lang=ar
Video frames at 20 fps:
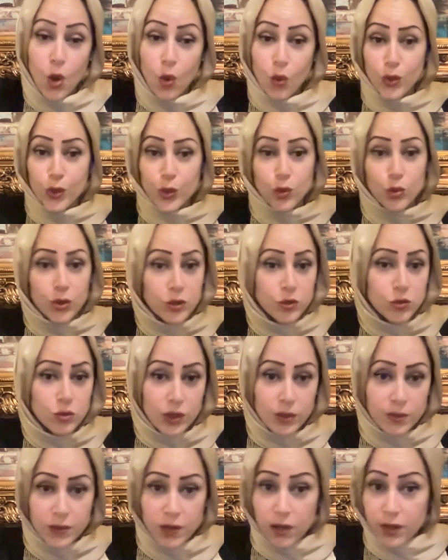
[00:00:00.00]
ويكون
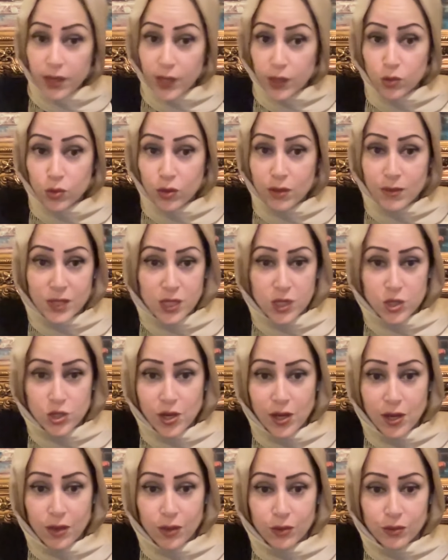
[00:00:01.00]
عنده امرأة غيورة من
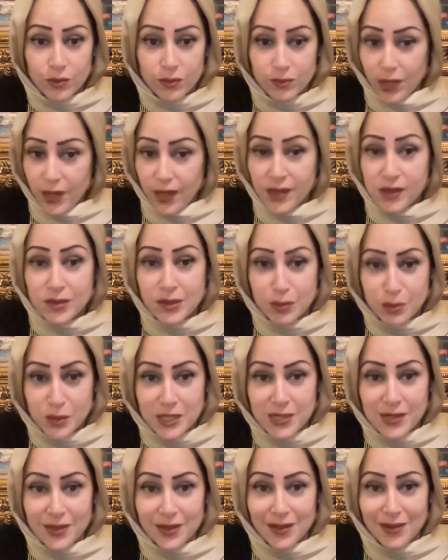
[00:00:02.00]
نجاحه عادي
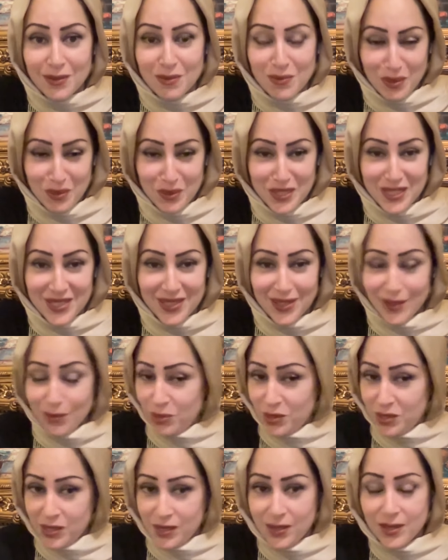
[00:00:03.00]
بتصير ما بتصير
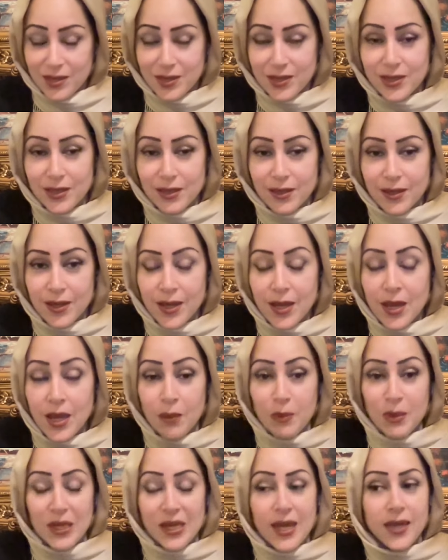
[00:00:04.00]
بتصير كثير
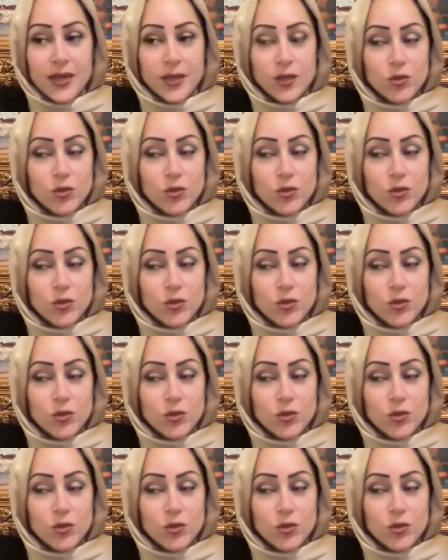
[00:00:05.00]
بتلاقي